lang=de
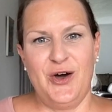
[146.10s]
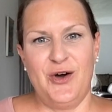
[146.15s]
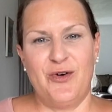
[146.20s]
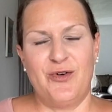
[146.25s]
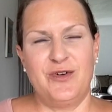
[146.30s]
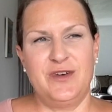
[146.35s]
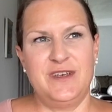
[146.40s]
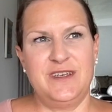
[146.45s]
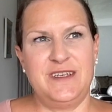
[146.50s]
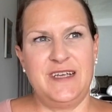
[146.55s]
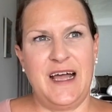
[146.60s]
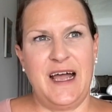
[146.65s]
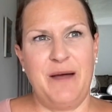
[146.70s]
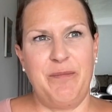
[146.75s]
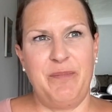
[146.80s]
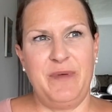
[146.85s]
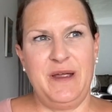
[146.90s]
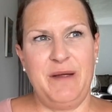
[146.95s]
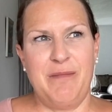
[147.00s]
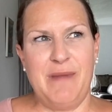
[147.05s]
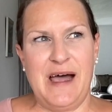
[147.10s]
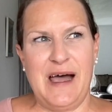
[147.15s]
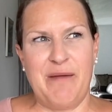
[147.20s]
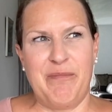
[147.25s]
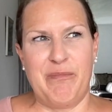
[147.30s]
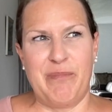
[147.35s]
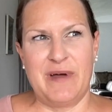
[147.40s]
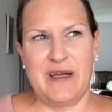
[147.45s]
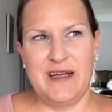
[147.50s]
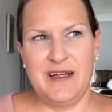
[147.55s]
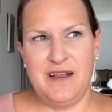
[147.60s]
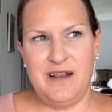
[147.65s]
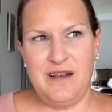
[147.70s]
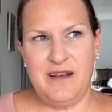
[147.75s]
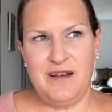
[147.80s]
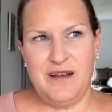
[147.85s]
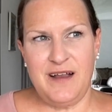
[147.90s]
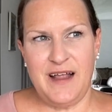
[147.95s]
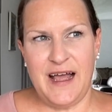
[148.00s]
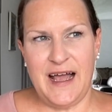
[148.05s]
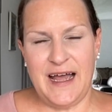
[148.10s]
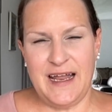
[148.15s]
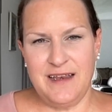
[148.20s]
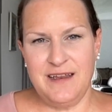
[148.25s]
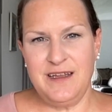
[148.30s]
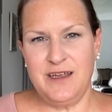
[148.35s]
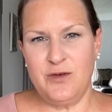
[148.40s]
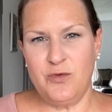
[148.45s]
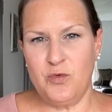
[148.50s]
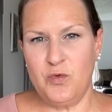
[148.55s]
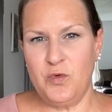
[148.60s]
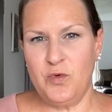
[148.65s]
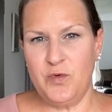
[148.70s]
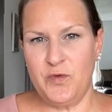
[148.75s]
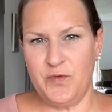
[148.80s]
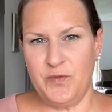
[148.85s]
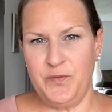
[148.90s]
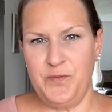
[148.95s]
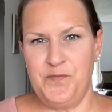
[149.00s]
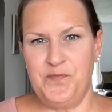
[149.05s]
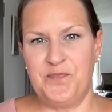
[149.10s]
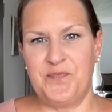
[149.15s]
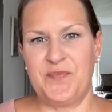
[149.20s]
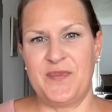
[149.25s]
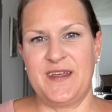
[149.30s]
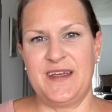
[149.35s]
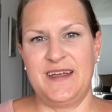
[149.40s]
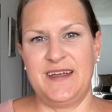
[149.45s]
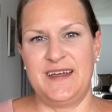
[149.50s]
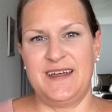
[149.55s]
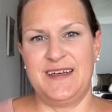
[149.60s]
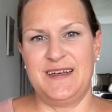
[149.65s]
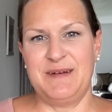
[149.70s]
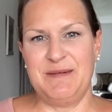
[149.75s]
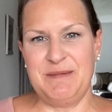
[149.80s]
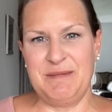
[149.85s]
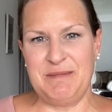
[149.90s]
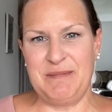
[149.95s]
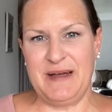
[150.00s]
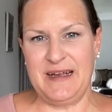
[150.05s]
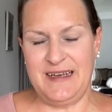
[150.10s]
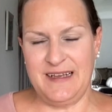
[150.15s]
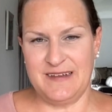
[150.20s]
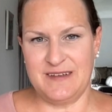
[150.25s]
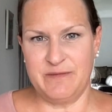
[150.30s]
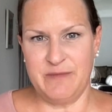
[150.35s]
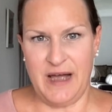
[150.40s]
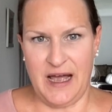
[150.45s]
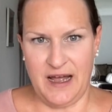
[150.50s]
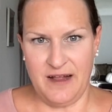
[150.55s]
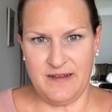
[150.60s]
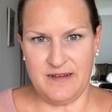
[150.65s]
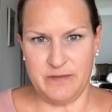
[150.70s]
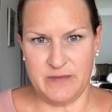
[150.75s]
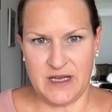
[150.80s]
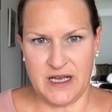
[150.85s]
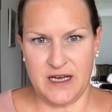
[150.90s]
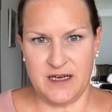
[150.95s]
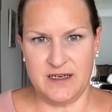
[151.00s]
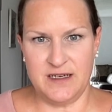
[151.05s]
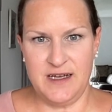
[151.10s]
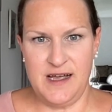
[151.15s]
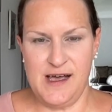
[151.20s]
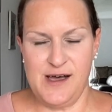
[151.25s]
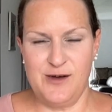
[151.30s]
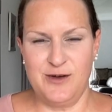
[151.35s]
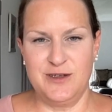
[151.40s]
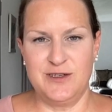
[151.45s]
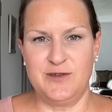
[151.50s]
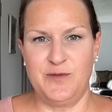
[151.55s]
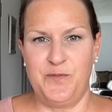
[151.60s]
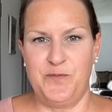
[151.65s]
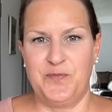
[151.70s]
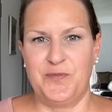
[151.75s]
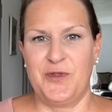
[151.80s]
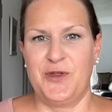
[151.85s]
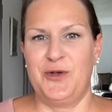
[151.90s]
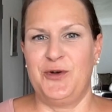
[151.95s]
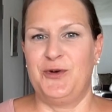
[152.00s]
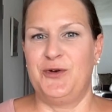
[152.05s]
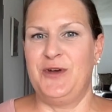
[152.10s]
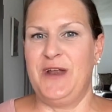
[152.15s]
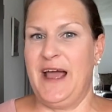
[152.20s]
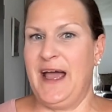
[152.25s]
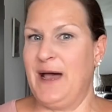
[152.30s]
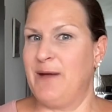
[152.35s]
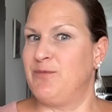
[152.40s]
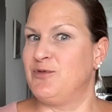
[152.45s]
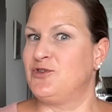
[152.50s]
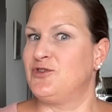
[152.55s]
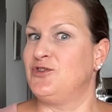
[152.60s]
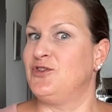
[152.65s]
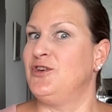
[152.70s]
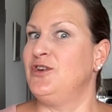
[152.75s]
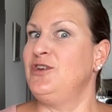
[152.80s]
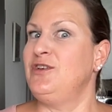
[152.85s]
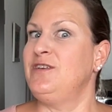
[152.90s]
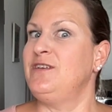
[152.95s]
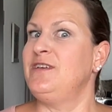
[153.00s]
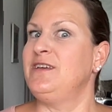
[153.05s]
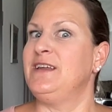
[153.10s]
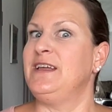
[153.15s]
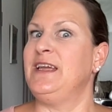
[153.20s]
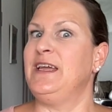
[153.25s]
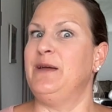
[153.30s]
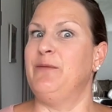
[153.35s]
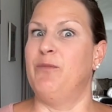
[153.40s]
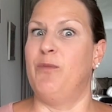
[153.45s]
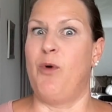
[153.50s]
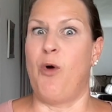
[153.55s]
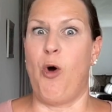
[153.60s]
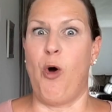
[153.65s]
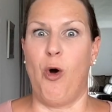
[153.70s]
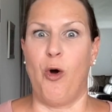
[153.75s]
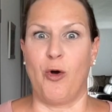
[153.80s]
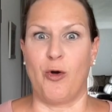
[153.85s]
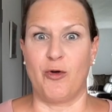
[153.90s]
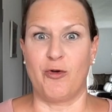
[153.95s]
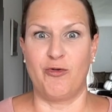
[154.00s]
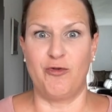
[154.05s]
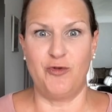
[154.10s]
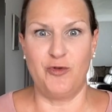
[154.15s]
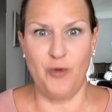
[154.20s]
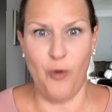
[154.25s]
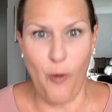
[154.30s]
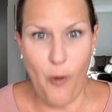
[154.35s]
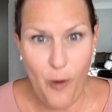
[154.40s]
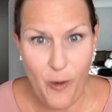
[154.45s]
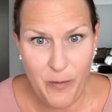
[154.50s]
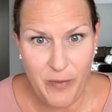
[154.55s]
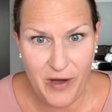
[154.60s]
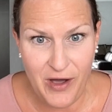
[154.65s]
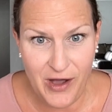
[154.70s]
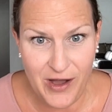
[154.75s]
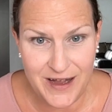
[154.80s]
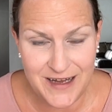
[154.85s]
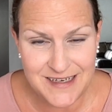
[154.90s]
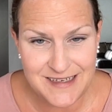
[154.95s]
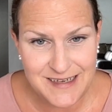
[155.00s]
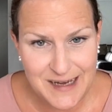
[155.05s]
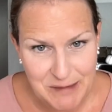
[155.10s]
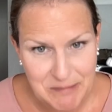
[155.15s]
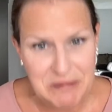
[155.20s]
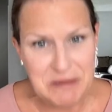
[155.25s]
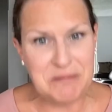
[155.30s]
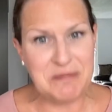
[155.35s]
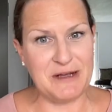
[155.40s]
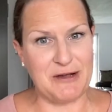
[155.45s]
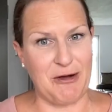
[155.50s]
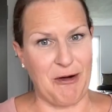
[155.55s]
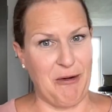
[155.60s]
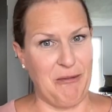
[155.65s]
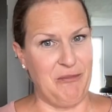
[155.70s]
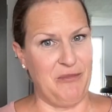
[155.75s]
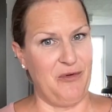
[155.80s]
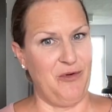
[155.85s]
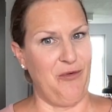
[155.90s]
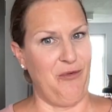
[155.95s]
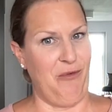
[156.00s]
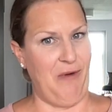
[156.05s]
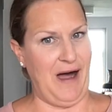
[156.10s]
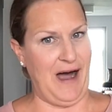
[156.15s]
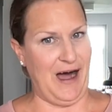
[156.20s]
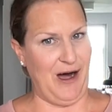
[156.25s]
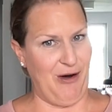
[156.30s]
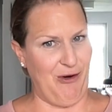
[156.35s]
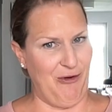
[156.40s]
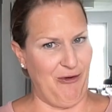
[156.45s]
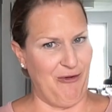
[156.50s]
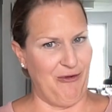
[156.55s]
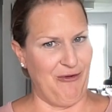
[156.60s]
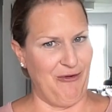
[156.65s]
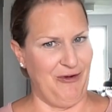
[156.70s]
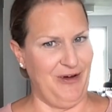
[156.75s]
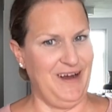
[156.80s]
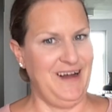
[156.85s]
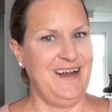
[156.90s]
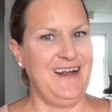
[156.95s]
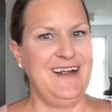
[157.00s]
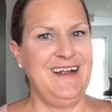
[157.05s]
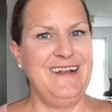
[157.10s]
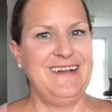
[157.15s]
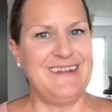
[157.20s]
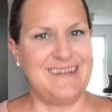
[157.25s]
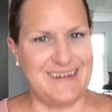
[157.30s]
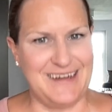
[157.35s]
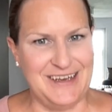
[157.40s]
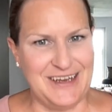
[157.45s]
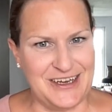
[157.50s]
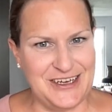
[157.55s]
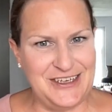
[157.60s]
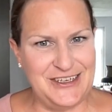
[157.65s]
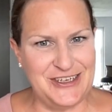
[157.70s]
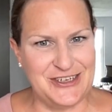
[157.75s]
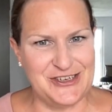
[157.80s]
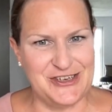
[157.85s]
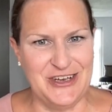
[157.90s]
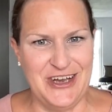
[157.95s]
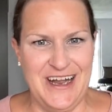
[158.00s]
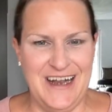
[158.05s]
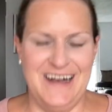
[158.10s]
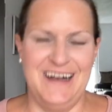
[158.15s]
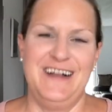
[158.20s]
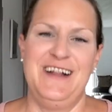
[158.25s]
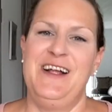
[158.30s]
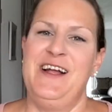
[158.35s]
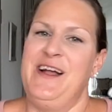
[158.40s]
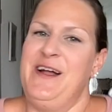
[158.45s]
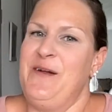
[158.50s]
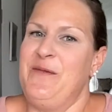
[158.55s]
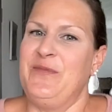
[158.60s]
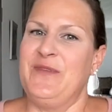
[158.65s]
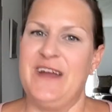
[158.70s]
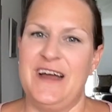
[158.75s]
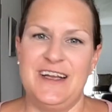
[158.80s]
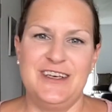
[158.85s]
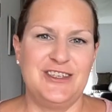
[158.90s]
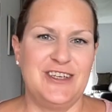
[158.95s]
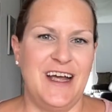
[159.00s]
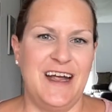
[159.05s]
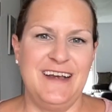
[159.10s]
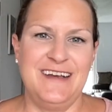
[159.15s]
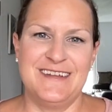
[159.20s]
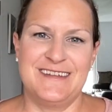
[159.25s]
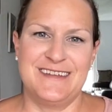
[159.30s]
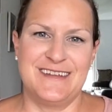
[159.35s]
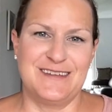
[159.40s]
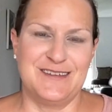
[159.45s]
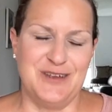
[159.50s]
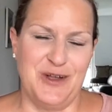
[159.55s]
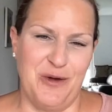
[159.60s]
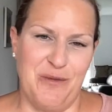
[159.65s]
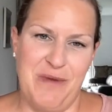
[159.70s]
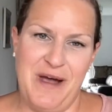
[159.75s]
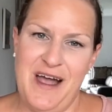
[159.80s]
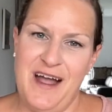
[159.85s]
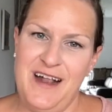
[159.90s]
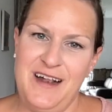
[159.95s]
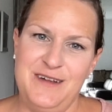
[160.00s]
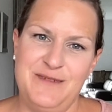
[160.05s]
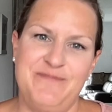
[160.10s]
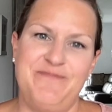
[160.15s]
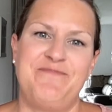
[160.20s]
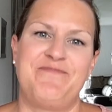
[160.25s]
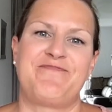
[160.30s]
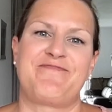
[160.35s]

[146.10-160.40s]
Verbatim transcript: Und habe im April angerufen äh, bei diesem Arzt im Krankenhaus und habe schon im Oktober einen Termin bekommen. Wow, das geht ja richtig schnell. Na, anscheinend ist das normal.